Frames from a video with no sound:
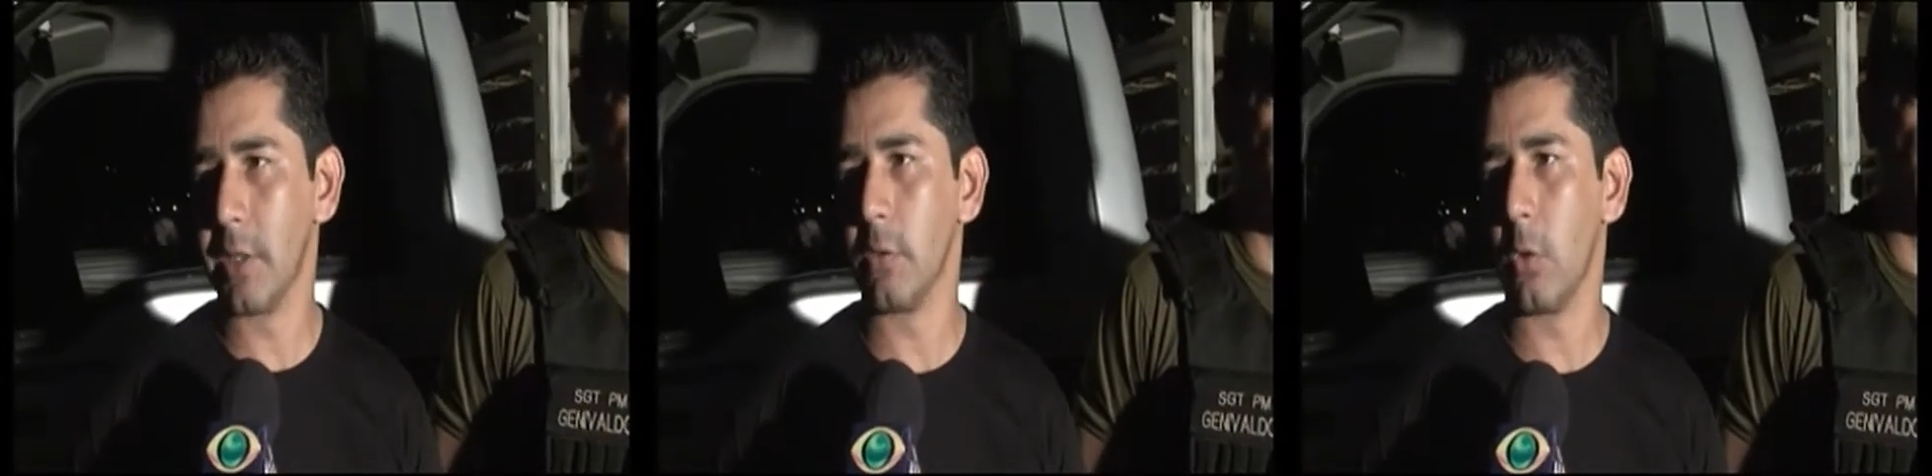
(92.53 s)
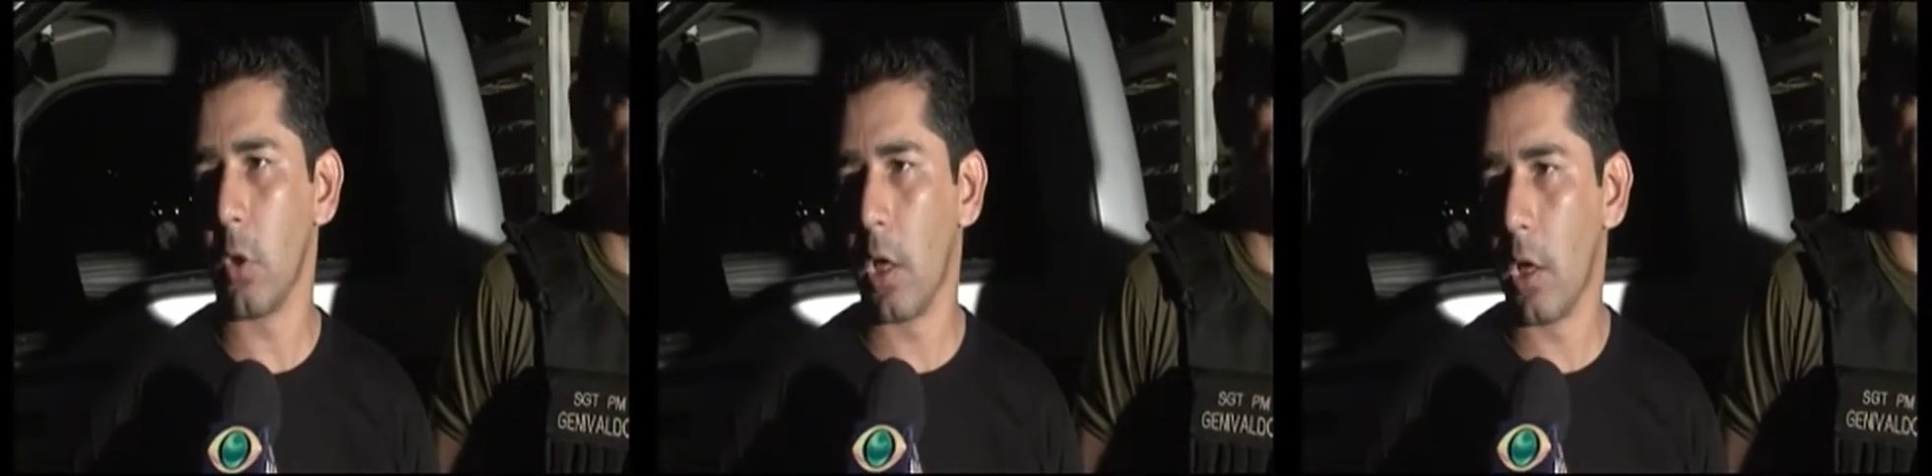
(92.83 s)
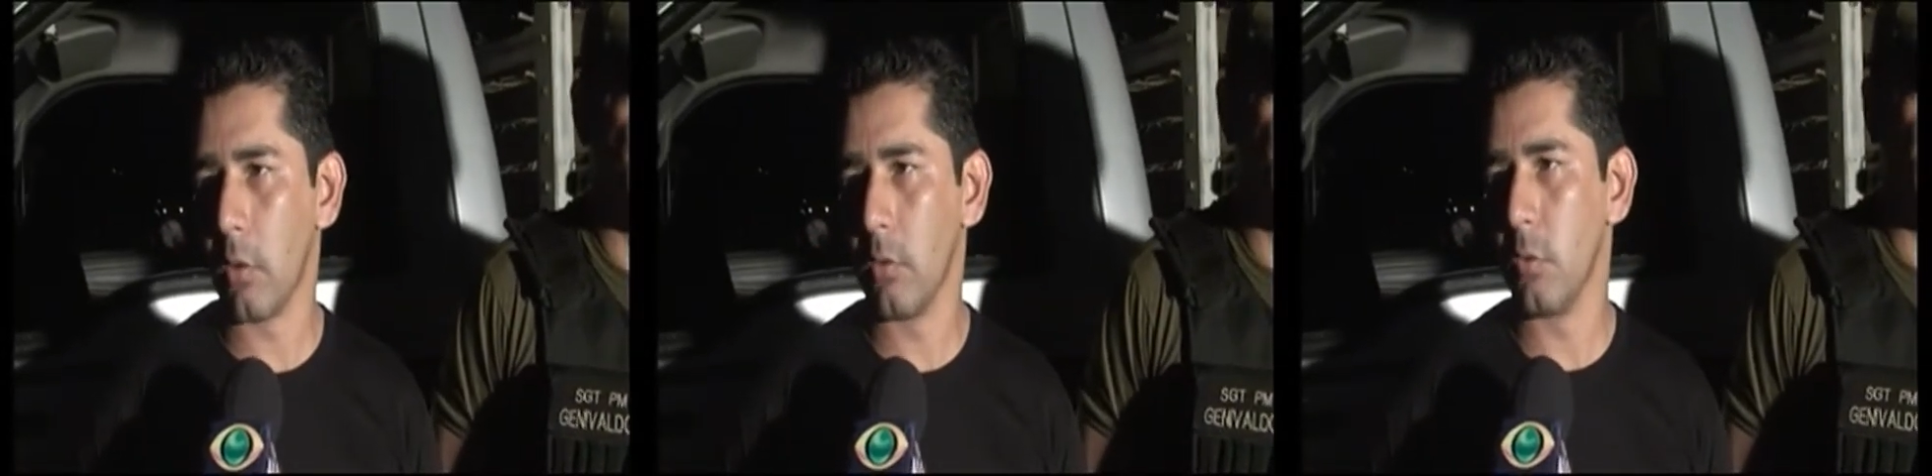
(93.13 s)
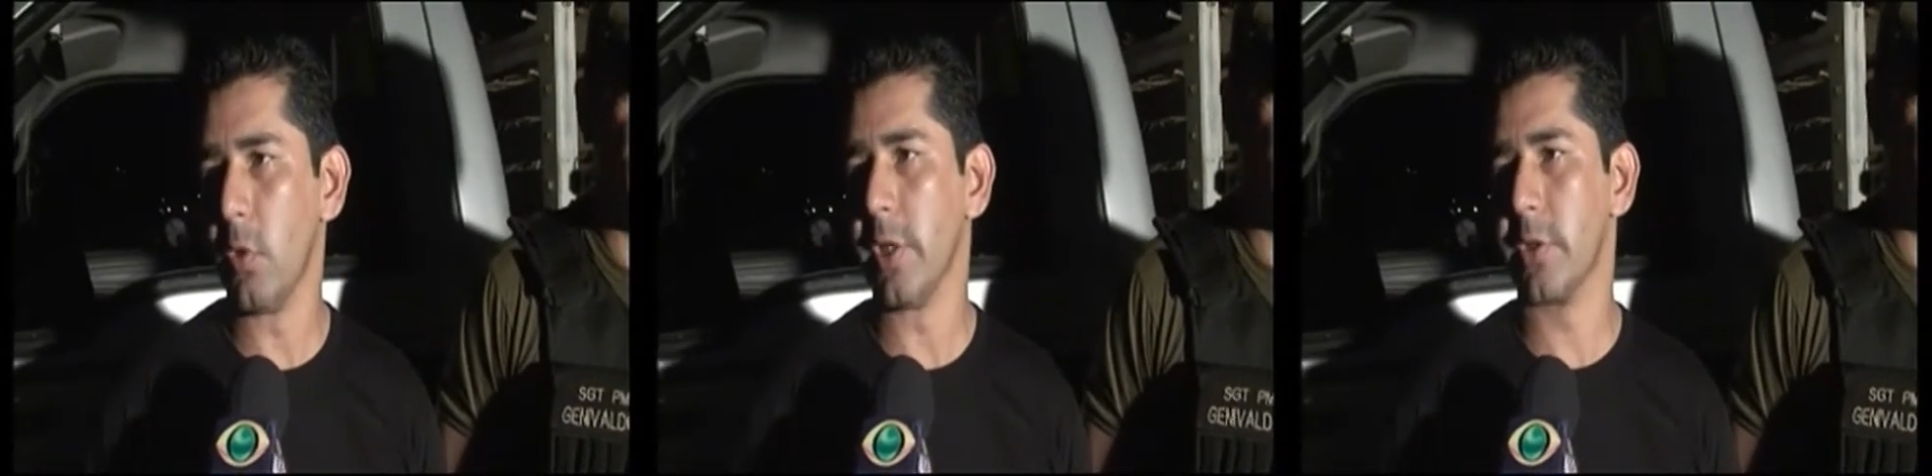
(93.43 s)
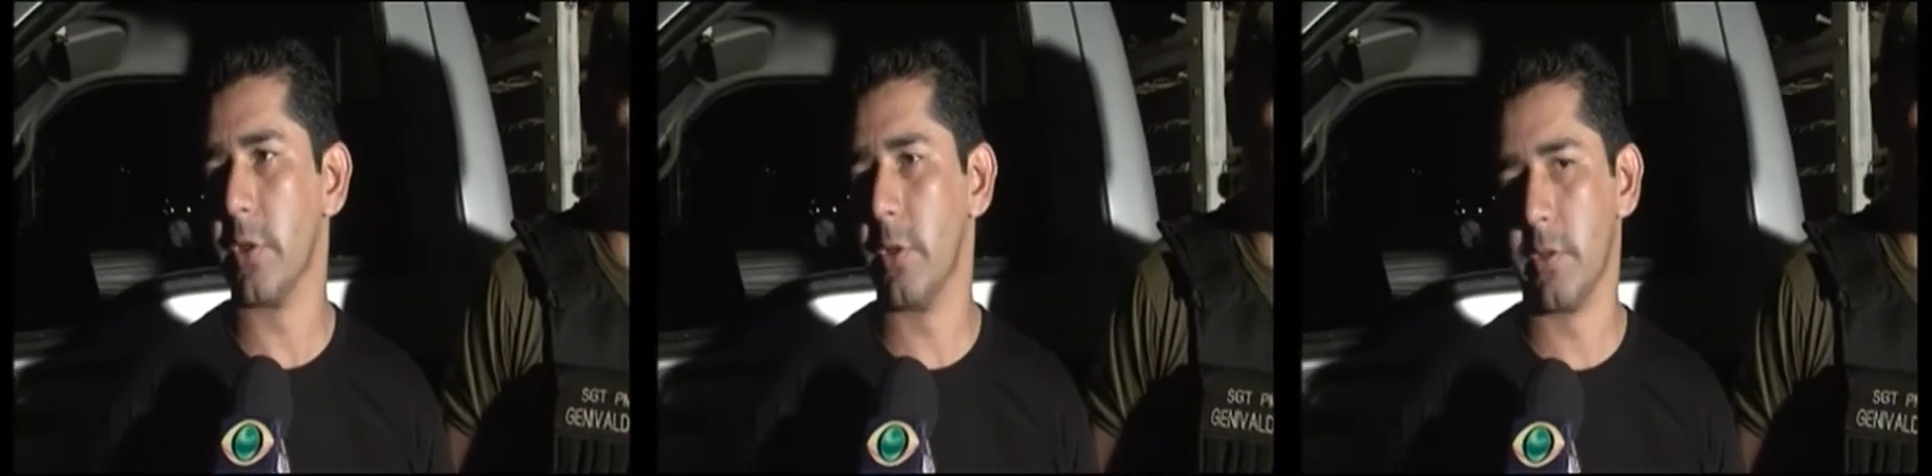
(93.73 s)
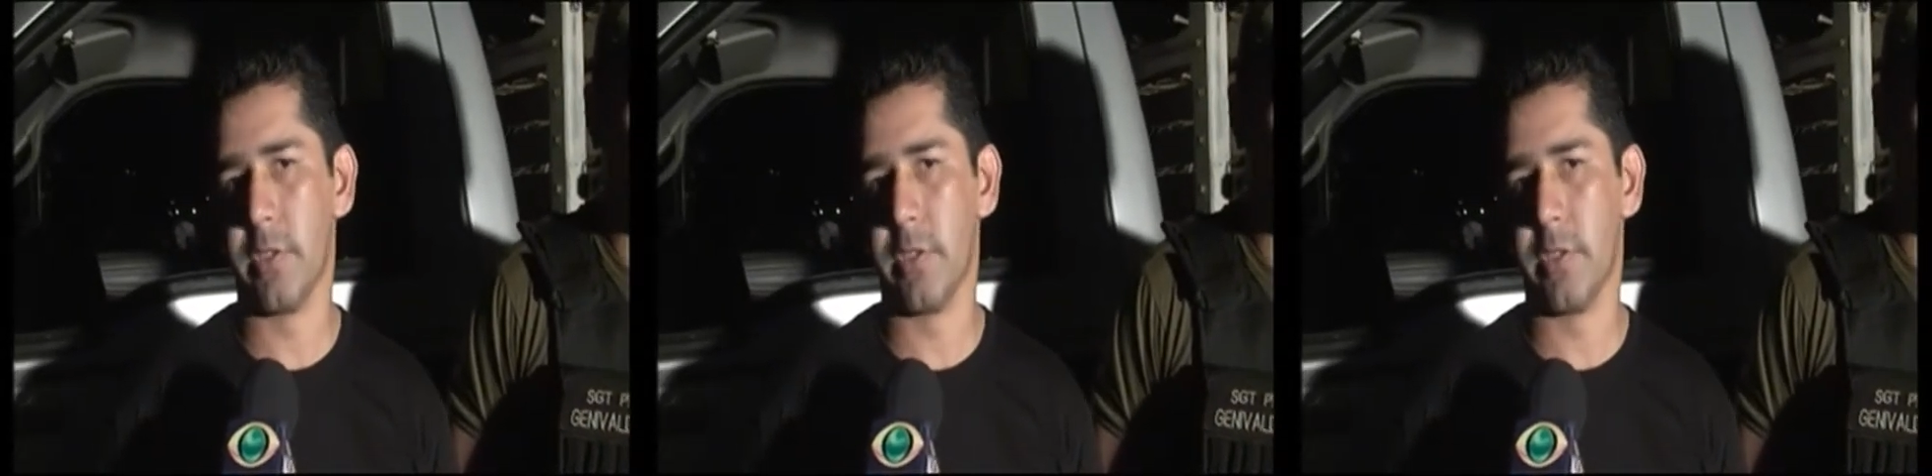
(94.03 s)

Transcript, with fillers: do local o restante,